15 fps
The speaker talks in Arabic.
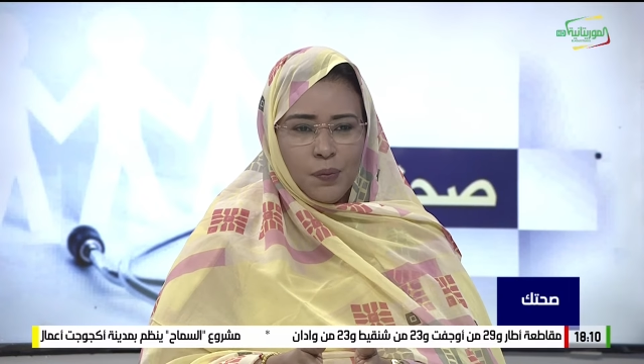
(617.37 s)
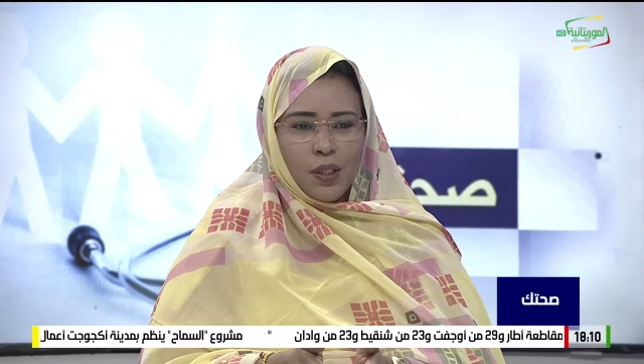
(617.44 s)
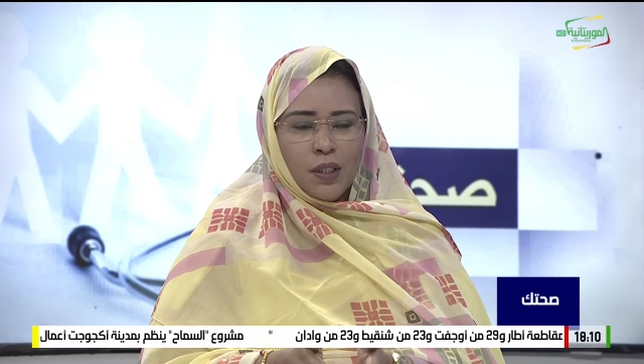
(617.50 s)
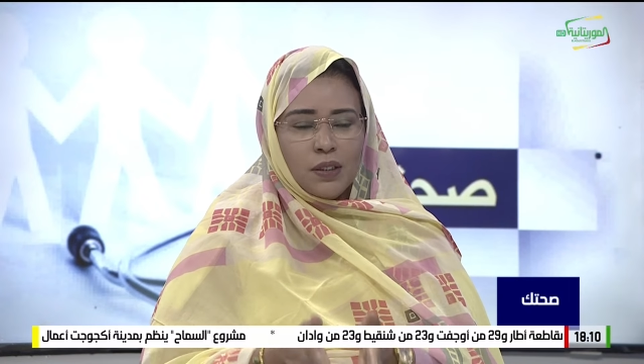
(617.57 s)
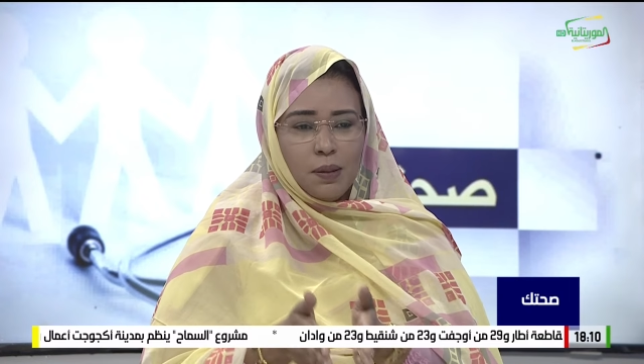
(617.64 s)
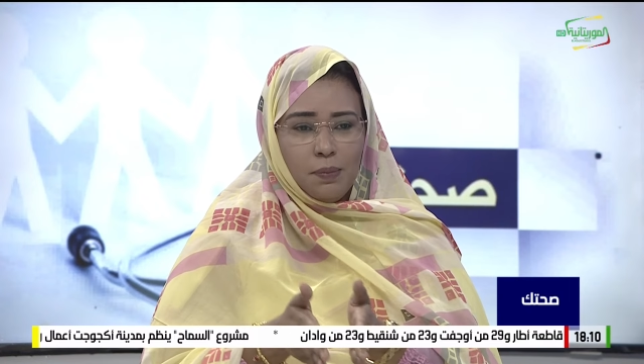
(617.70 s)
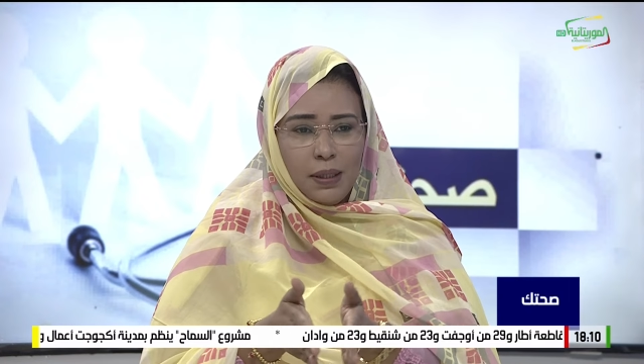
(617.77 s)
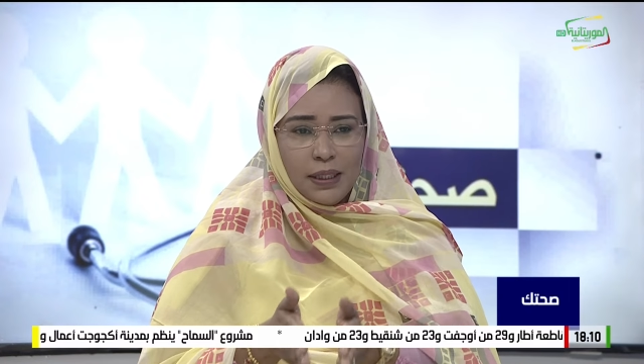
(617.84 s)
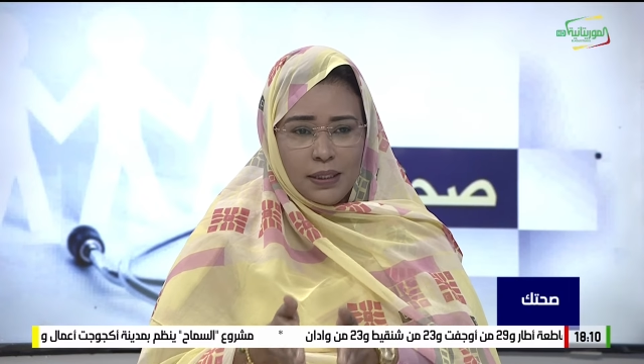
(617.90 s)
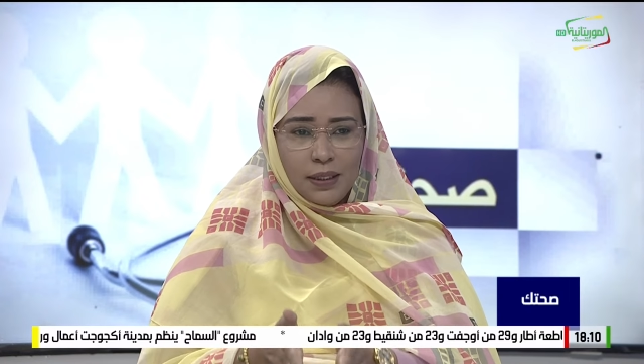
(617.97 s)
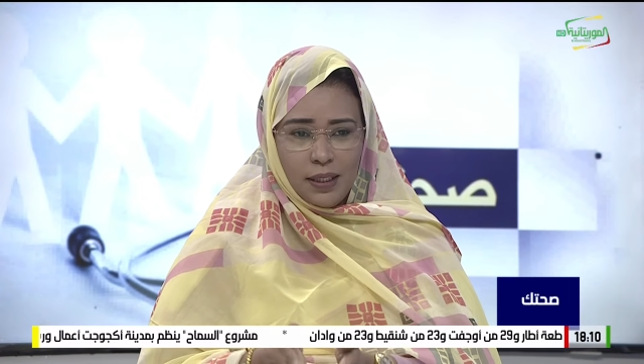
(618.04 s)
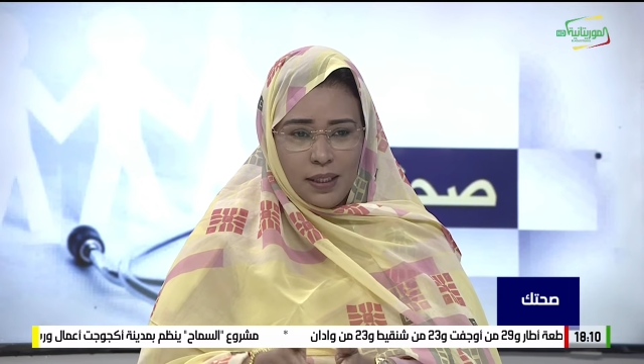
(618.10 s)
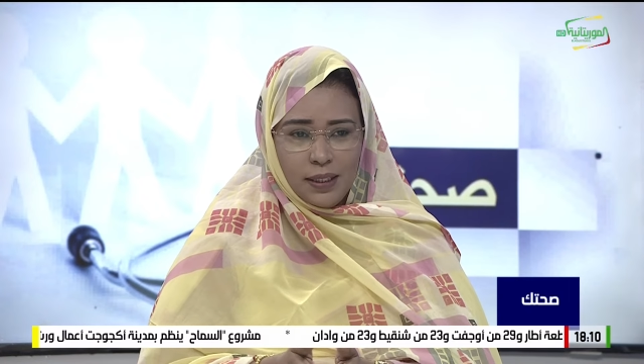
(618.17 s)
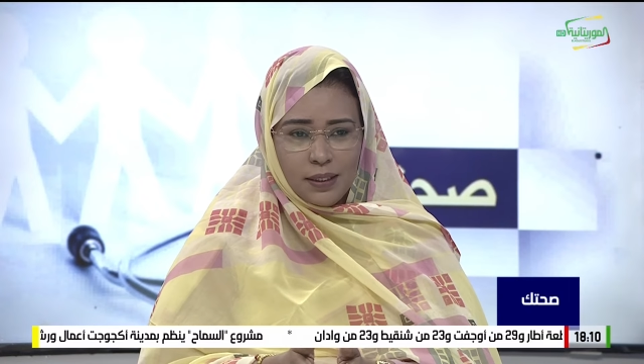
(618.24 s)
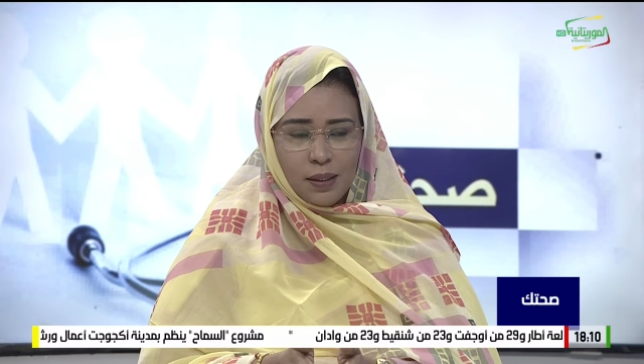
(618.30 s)
زمن
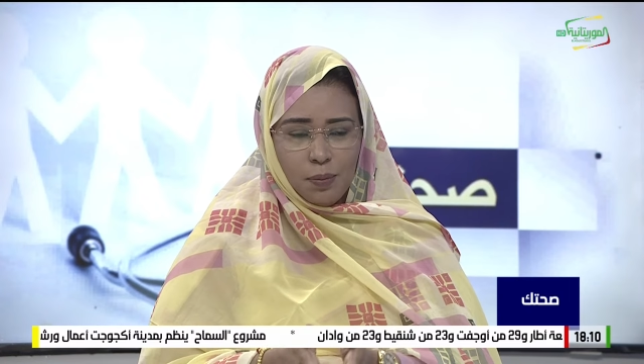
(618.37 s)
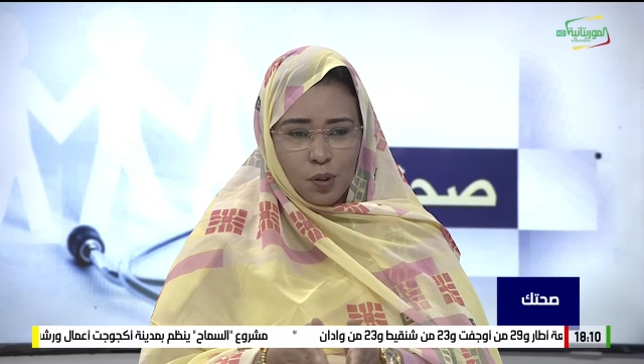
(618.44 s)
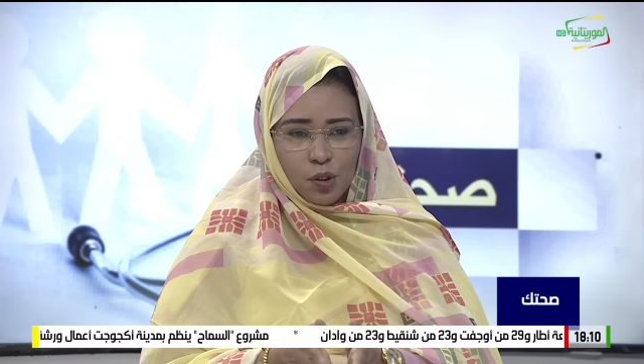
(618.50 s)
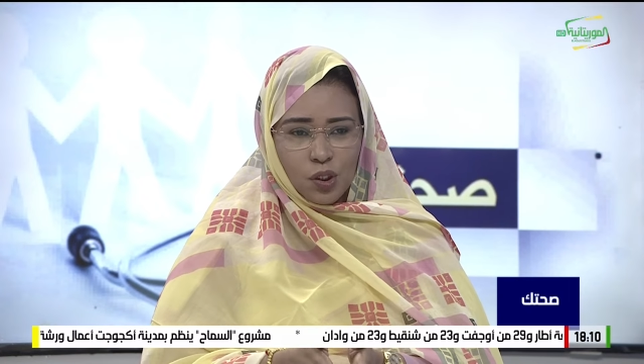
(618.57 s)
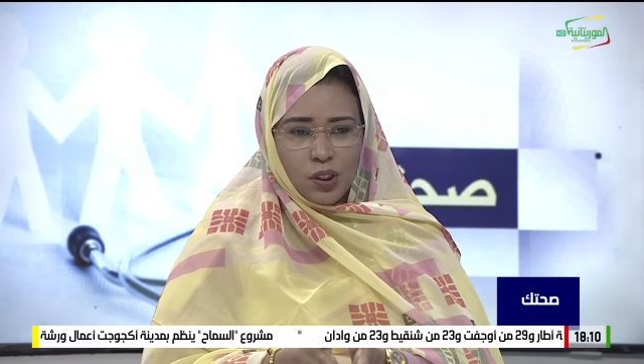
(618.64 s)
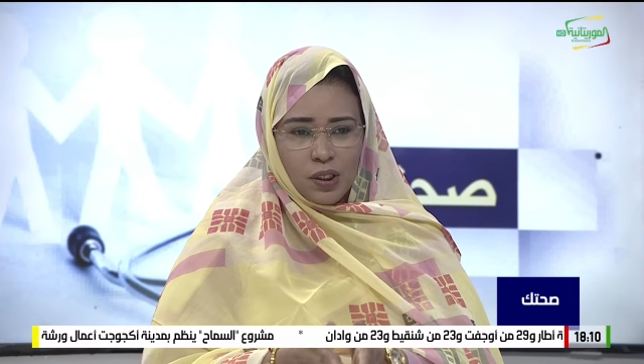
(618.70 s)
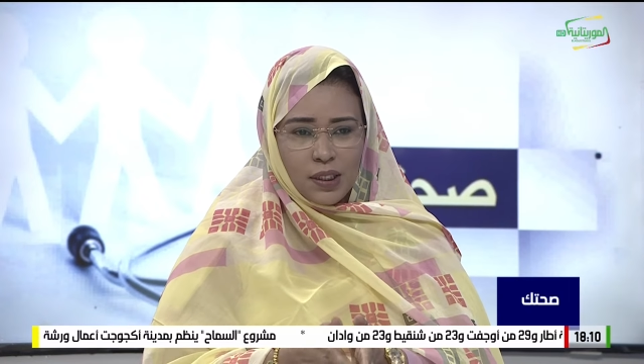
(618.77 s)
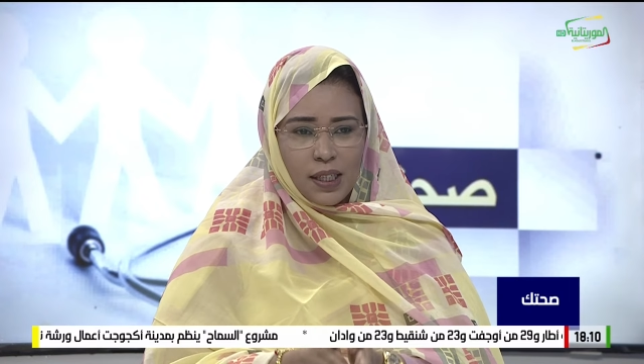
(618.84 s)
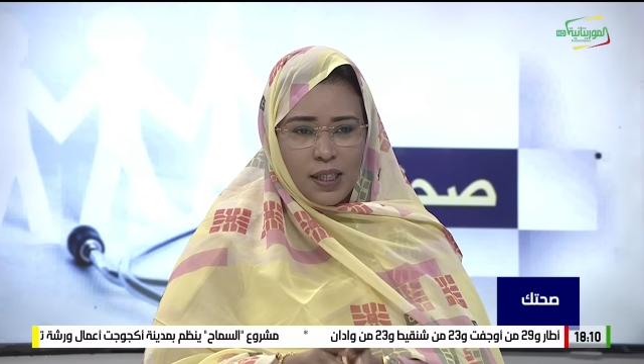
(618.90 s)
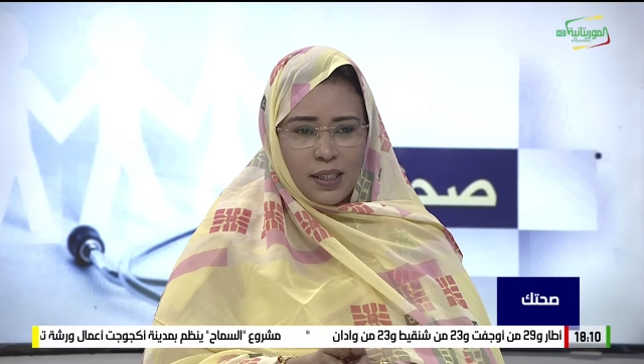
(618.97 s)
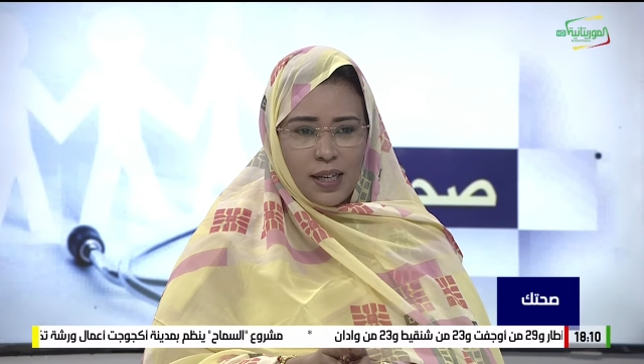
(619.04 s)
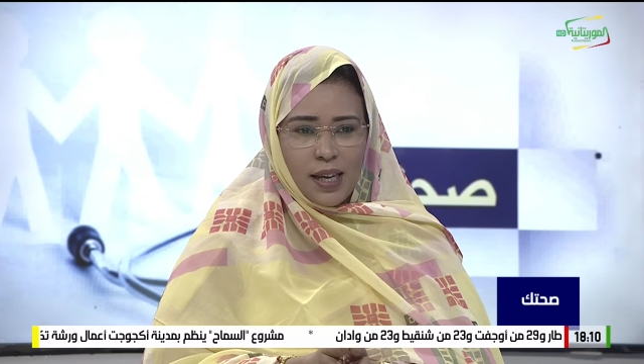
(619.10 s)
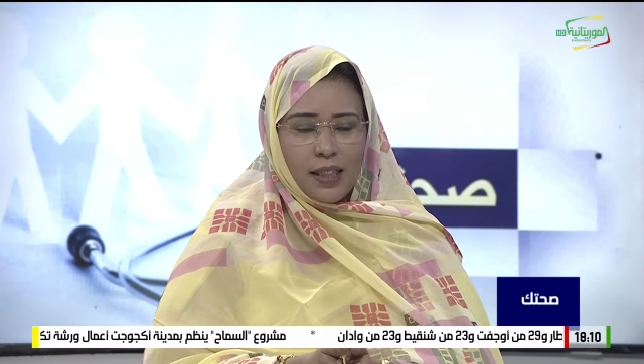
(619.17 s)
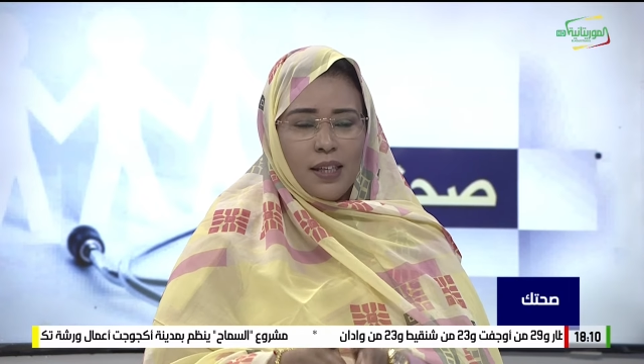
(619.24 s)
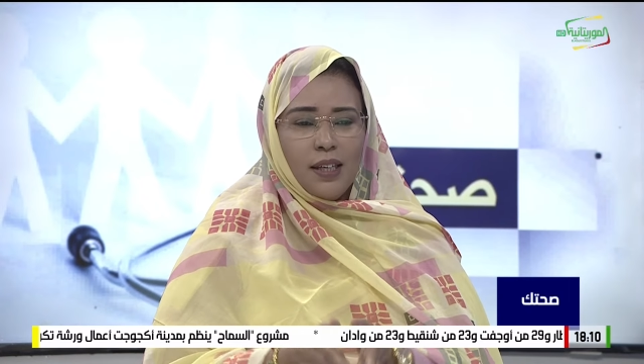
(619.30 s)
الدهين 27 سنه
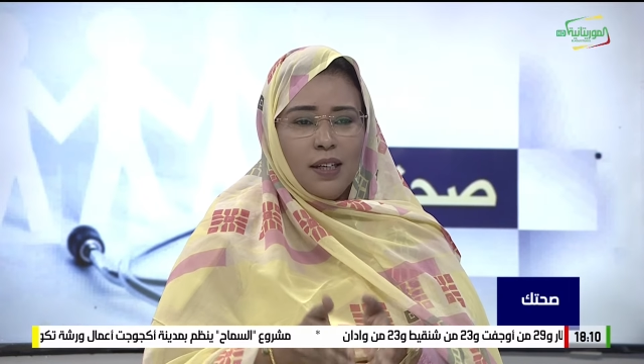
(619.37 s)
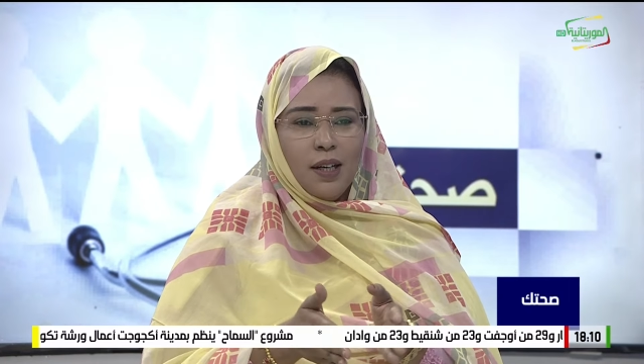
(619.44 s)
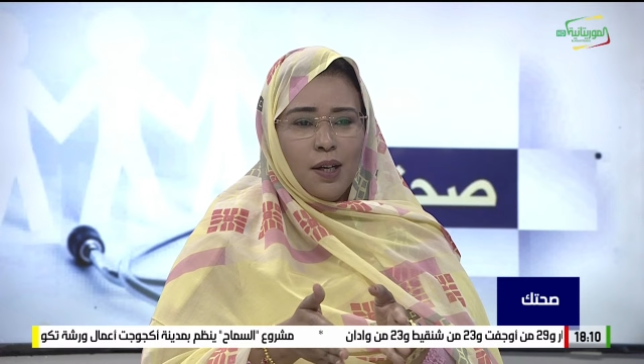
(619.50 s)
30